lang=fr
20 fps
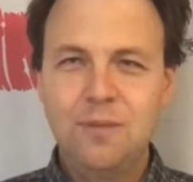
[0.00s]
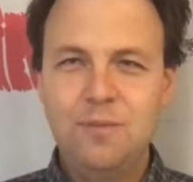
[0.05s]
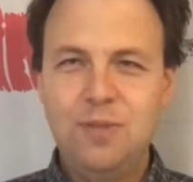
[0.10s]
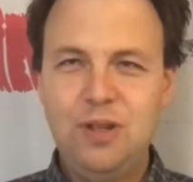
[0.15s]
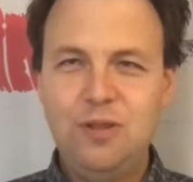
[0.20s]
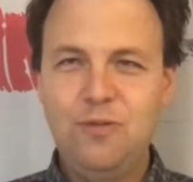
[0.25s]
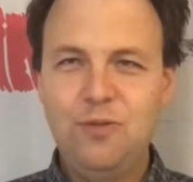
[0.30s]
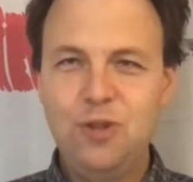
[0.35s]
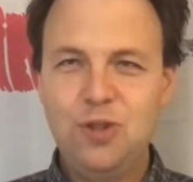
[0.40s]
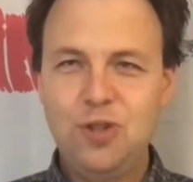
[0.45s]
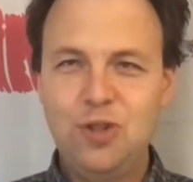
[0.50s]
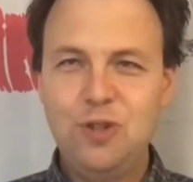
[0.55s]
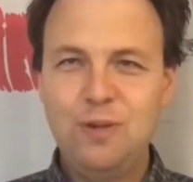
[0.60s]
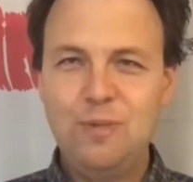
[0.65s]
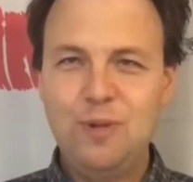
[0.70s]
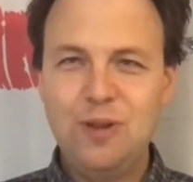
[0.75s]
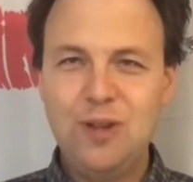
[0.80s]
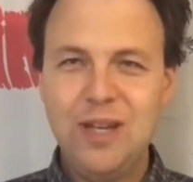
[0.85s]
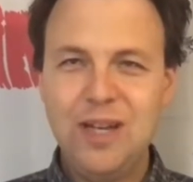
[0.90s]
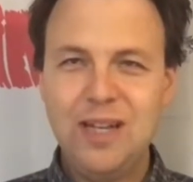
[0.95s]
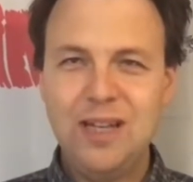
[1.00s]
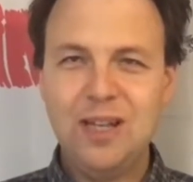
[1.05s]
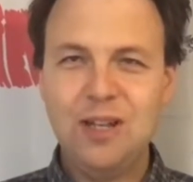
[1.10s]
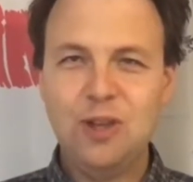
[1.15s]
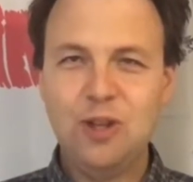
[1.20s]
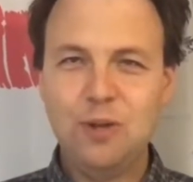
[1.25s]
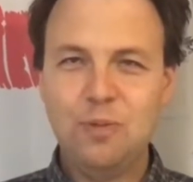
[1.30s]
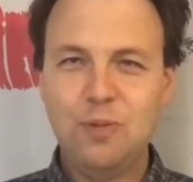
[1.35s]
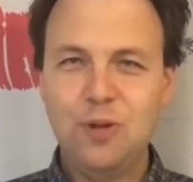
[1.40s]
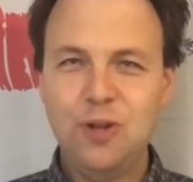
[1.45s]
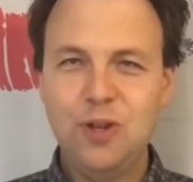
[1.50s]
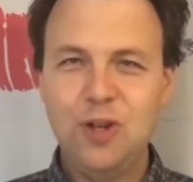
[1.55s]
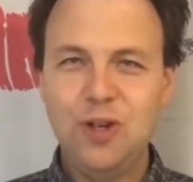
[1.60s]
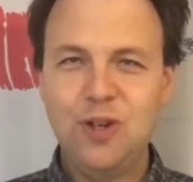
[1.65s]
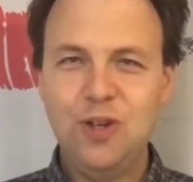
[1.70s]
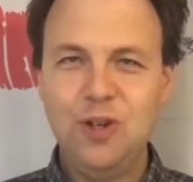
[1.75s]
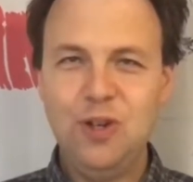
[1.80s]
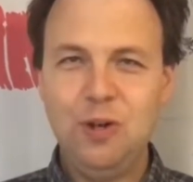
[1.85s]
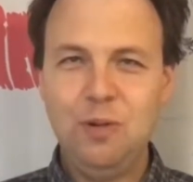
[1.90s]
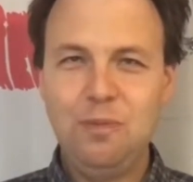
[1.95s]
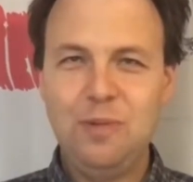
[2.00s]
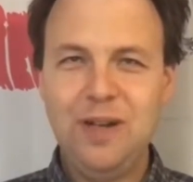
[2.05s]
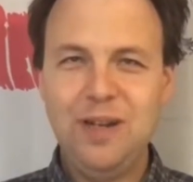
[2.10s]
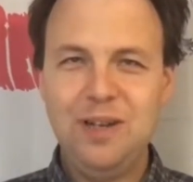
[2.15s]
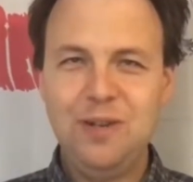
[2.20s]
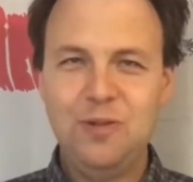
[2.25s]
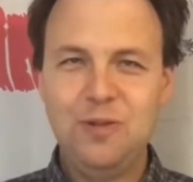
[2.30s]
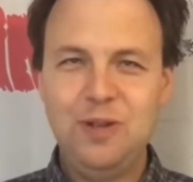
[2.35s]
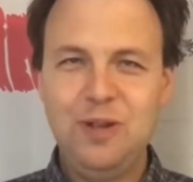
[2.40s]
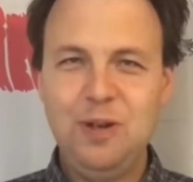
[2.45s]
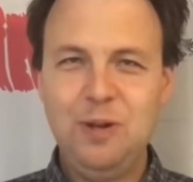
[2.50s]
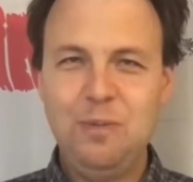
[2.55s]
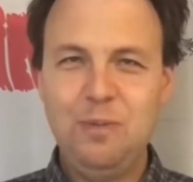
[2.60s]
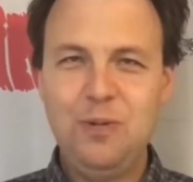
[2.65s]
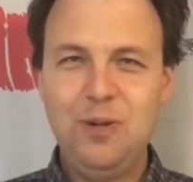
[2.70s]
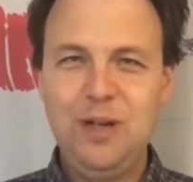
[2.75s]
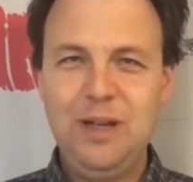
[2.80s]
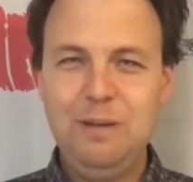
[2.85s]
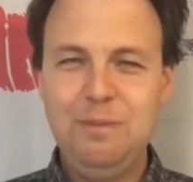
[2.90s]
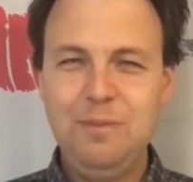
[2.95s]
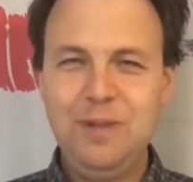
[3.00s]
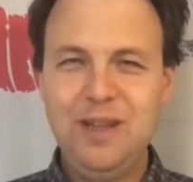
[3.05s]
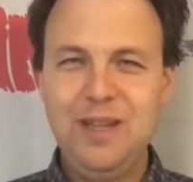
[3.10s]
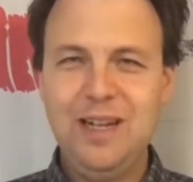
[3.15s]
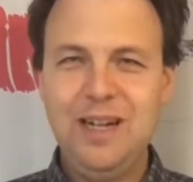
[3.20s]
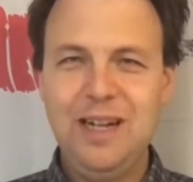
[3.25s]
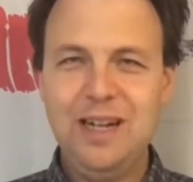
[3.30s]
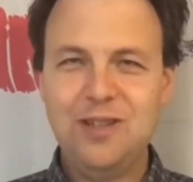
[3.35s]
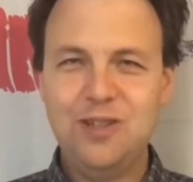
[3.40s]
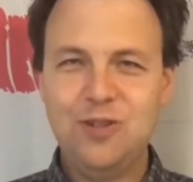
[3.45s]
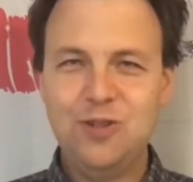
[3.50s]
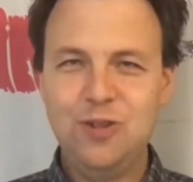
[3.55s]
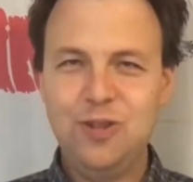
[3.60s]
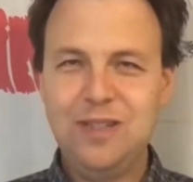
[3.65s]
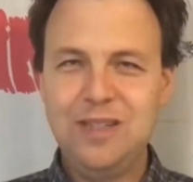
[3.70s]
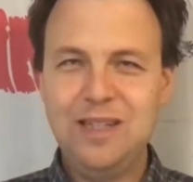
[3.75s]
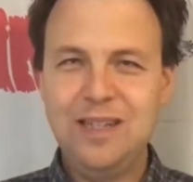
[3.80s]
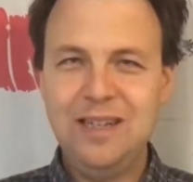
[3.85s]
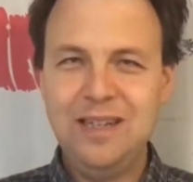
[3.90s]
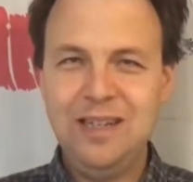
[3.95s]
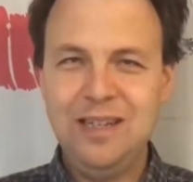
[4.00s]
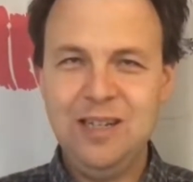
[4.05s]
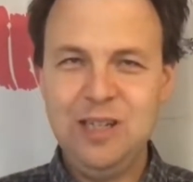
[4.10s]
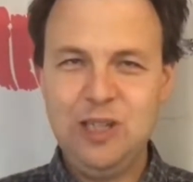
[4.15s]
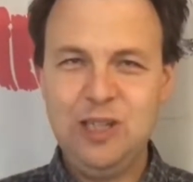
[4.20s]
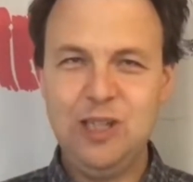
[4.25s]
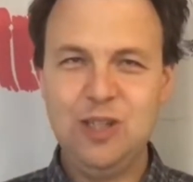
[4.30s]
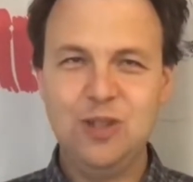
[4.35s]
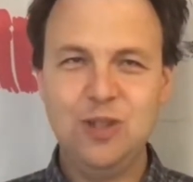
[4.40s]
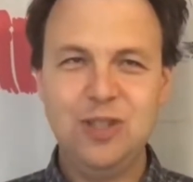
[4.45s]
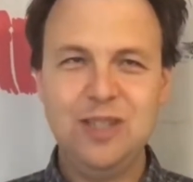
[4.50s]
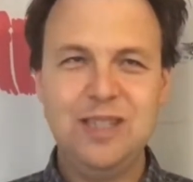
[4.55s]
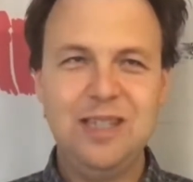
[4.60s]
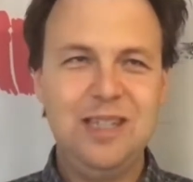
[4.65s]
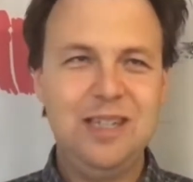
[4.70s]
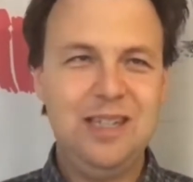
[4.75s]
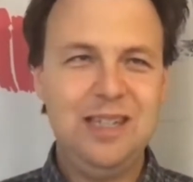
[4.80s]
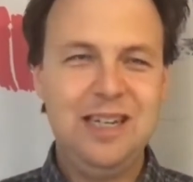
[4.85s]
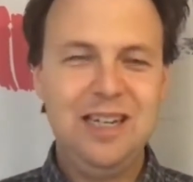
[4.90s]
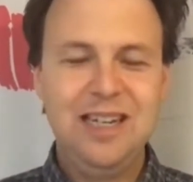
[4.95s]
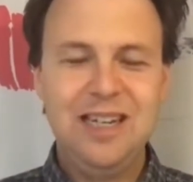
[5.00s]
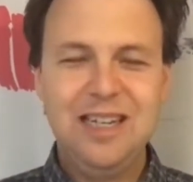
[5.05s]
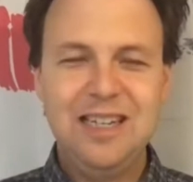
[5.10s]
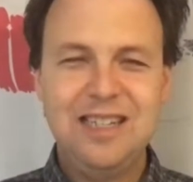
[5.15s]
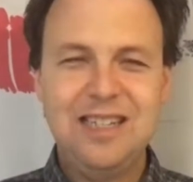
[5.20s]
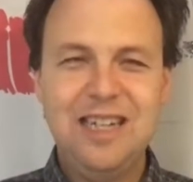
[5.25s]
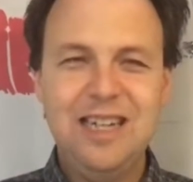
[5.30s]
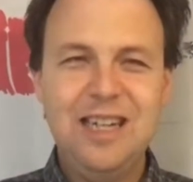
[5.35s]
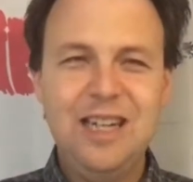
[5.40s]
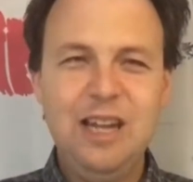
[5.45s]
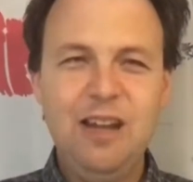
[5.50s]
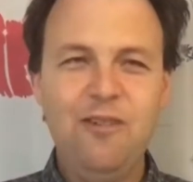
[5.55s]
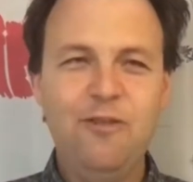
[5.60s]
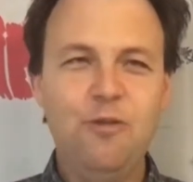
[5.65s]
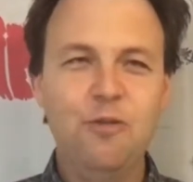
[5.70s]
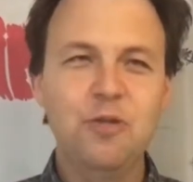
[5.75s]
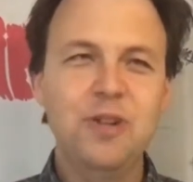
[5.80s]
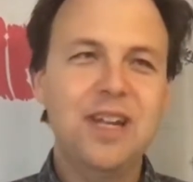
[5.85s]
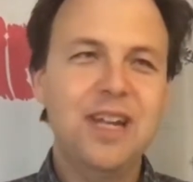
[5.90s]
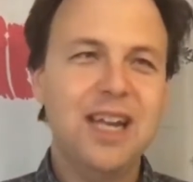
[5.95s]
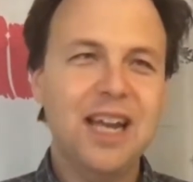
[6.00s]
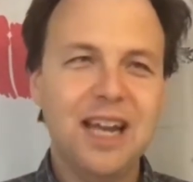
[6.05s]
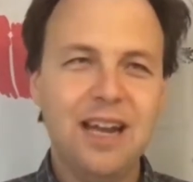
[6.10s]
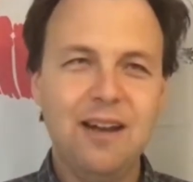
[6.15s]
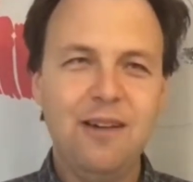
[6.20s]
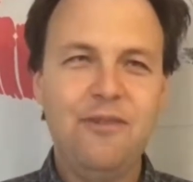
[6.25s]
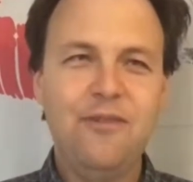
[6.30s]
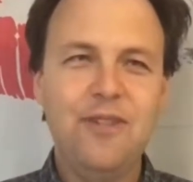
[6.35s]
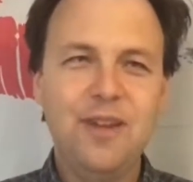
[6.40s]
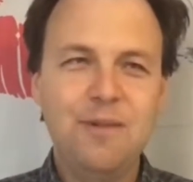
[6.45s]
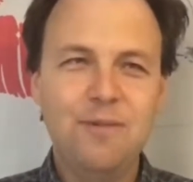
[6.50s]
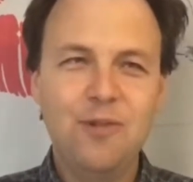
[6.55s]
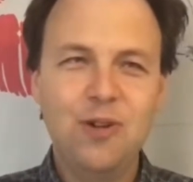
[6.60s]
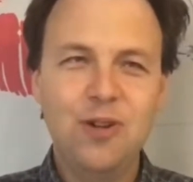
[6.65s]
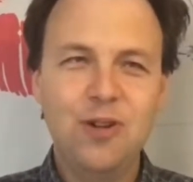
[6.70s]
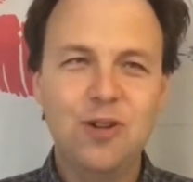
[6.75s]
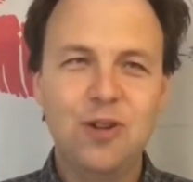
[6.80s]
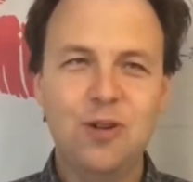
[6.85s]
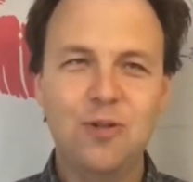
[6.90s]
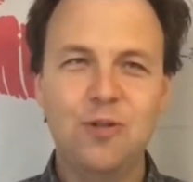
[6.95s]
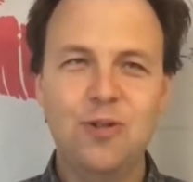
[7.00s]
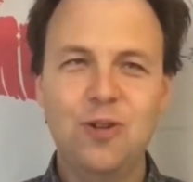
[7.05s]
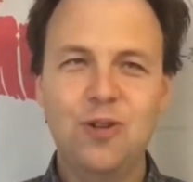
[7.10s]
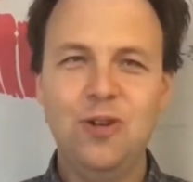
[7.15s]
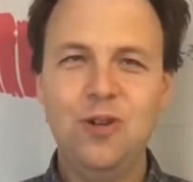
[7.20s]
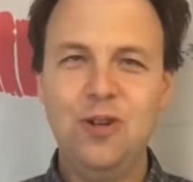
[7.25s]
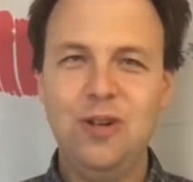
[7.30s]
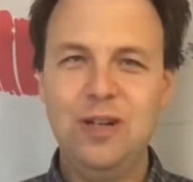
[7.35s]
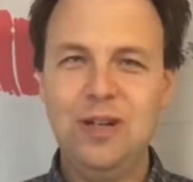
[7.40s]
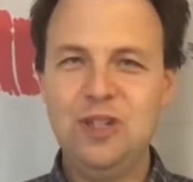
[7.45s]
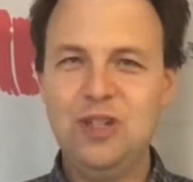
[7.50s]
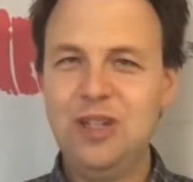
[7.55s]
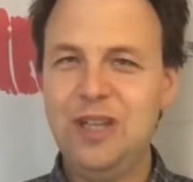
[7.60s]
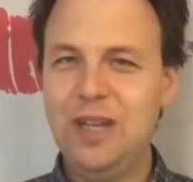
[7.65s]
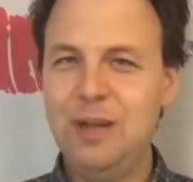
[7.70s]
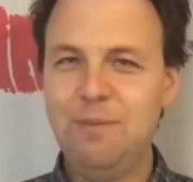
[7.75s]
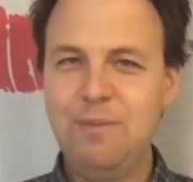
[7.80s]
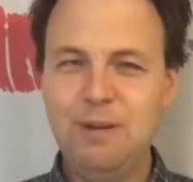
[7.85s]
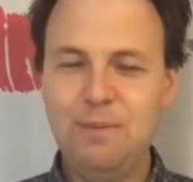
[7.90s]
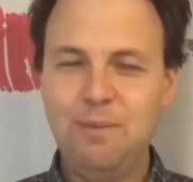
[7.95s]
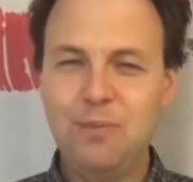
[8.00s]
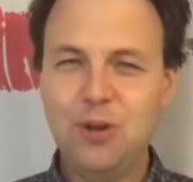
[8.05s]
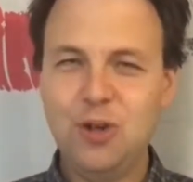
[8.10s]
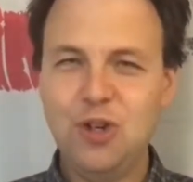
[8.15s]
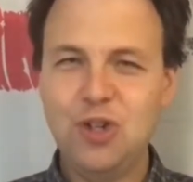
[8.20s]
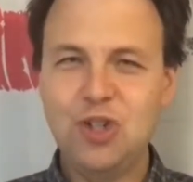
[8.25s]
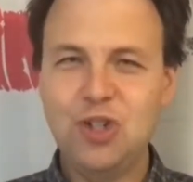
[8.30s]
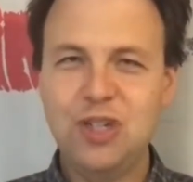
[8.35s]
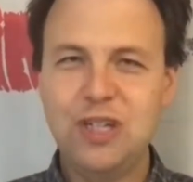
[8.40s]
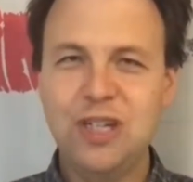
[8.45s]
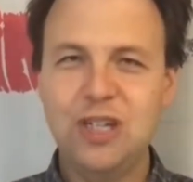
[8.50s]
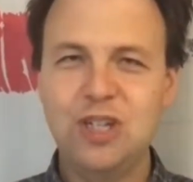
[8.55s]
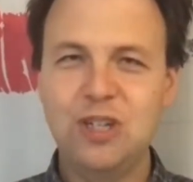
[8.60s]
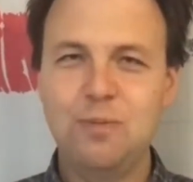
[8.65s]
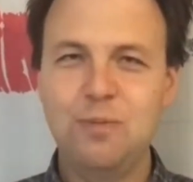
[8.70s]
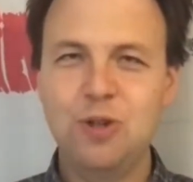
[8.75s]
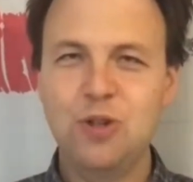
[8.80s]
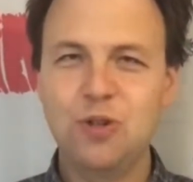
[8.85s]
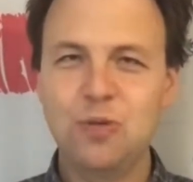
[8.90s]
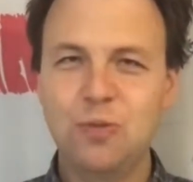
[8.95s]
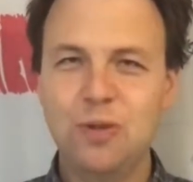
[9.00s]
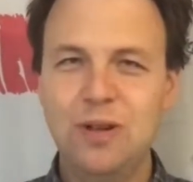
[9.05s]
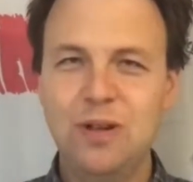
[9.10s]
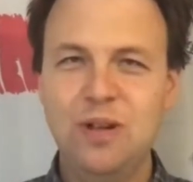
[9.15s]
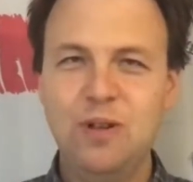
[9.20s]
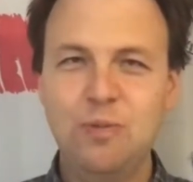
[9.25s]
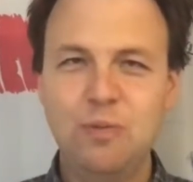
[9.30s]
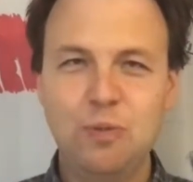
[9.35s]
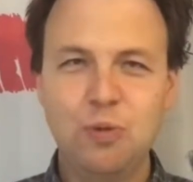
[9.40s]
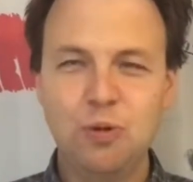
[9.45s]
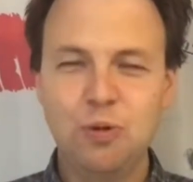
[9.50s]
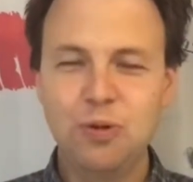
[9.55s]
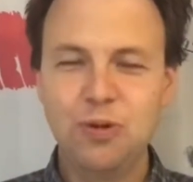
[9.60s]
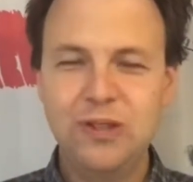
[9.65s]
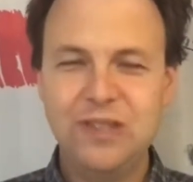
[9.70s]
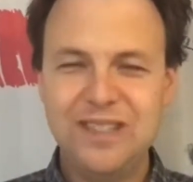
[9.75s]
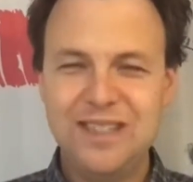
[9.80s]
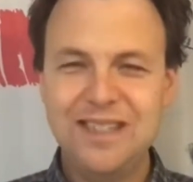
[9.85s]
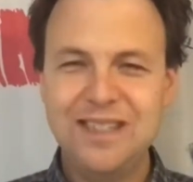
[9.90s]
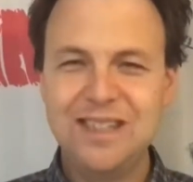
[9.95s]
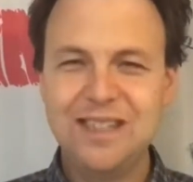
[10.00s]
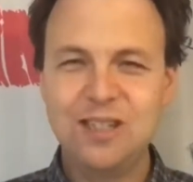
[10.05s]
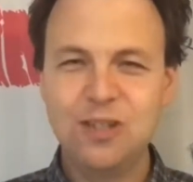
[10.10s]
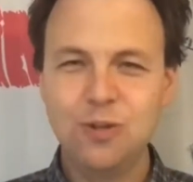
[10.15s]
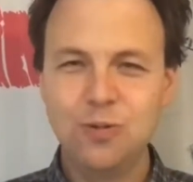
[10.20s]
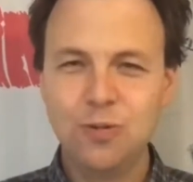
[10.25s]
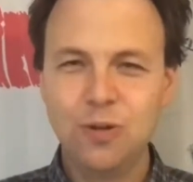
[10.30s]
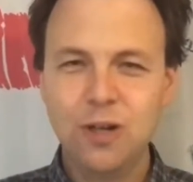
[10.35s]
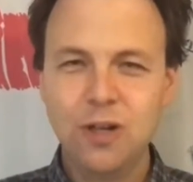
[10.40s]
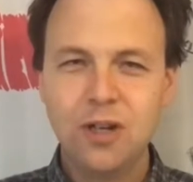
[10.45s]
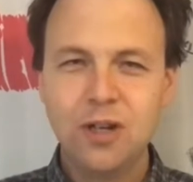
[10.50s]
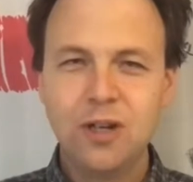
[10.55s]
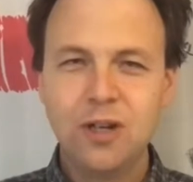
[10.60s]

Puis vu que je suis débutant en entrepreneuriat, ben on est un peu limité là-dessus. C'est ça, c'est les défauts des grands films là. Donc là, euh, j'ai tellement de projets, j'ai besoin de beaucoup de petits sous.